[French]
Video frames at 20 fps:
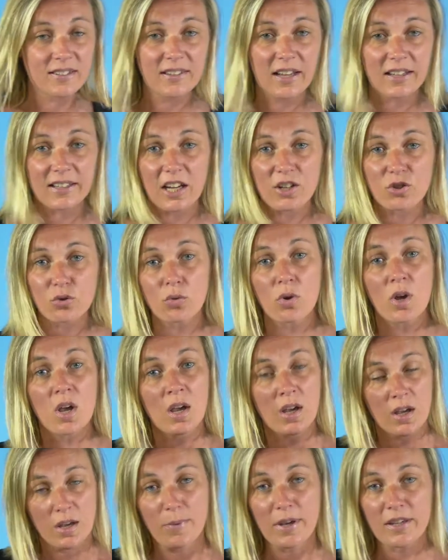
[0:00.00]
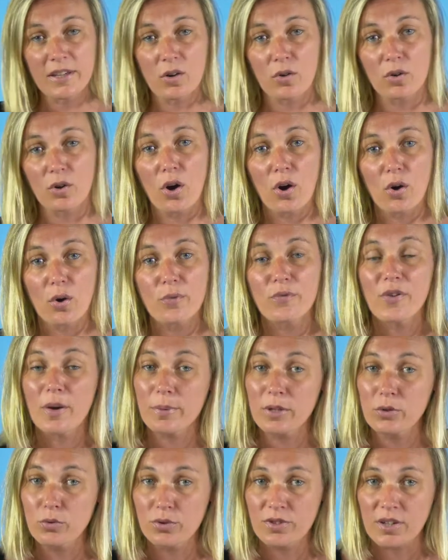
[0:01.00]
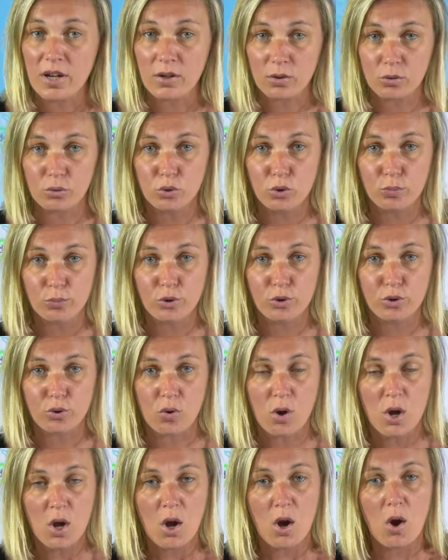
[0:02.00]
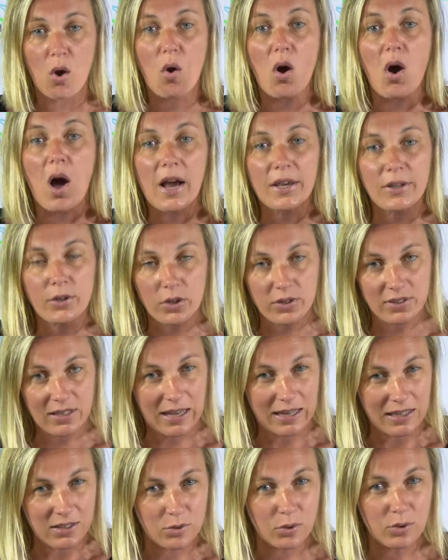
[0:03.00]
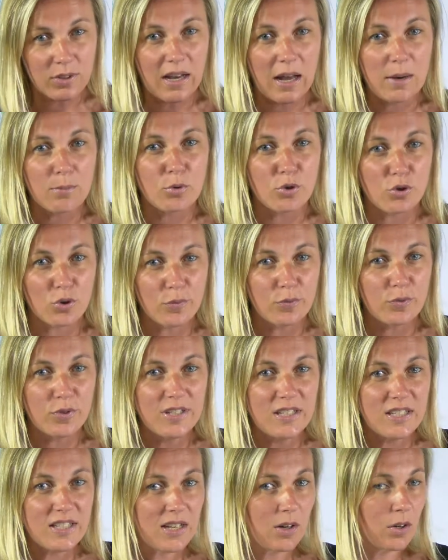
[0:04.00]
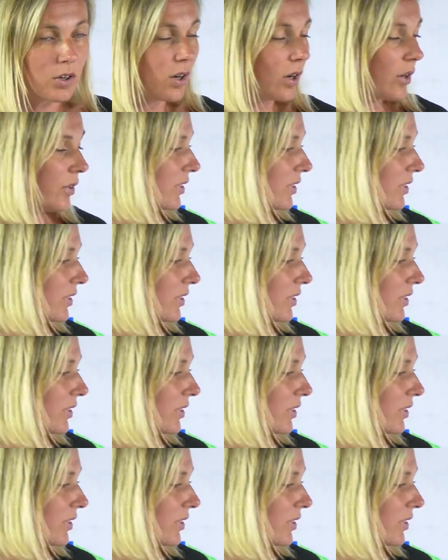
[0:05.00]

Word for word: d'Arcachon, eh bien il y a encore 20 euh, minutes hein, de bouchon euh, ailleurs, ça reste calme, je vous le disais encore en